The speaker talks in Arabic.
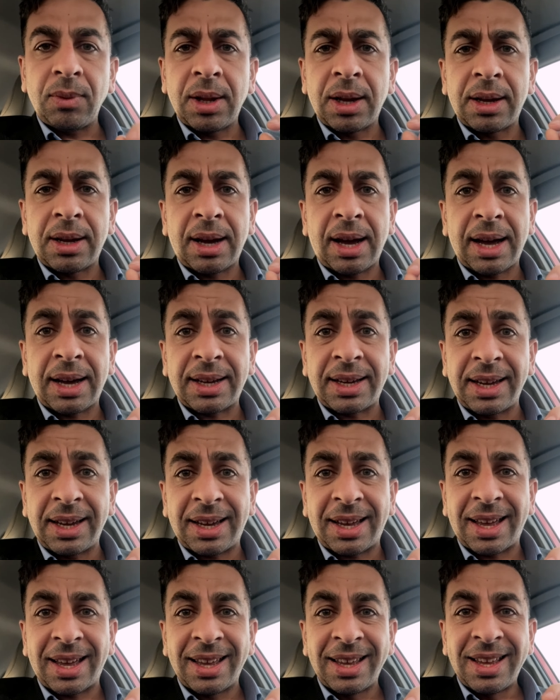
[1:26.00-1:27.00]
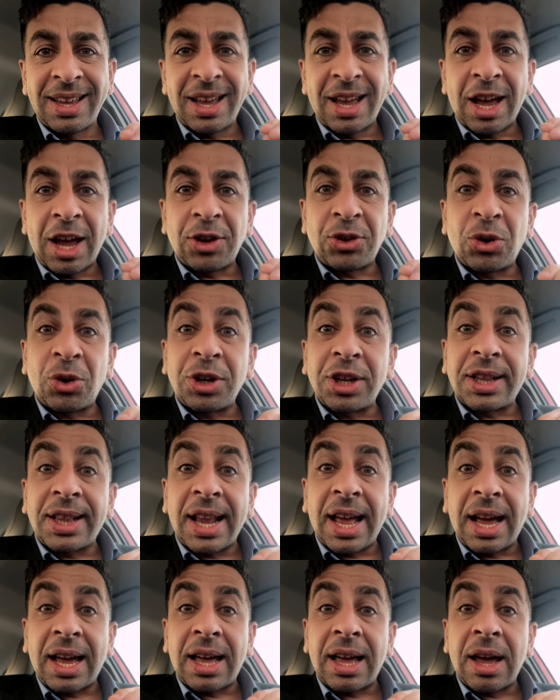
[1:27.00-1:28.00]
آه، حقيقة أنه
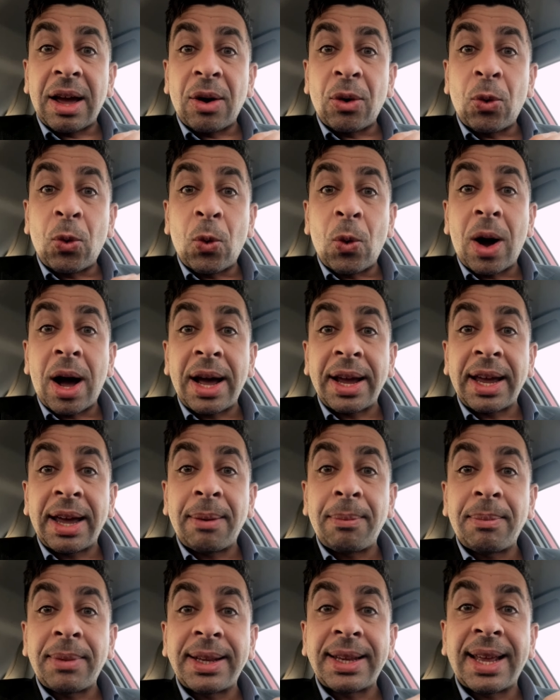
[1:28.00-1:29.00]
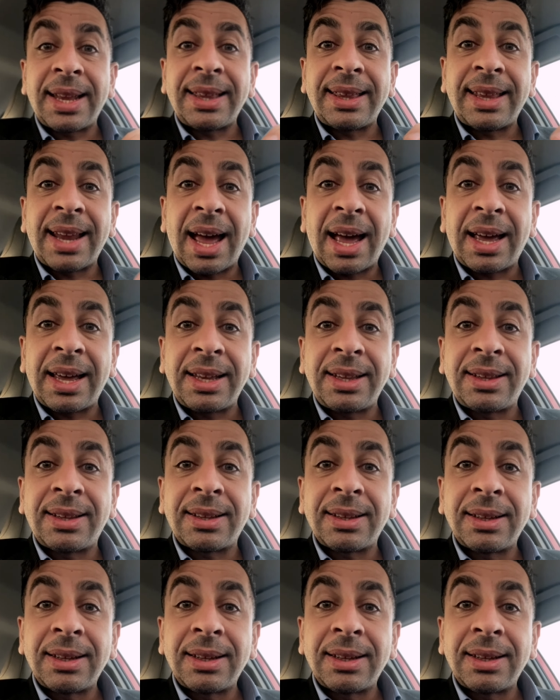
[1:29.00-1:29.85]
يتلقى هواية من النقد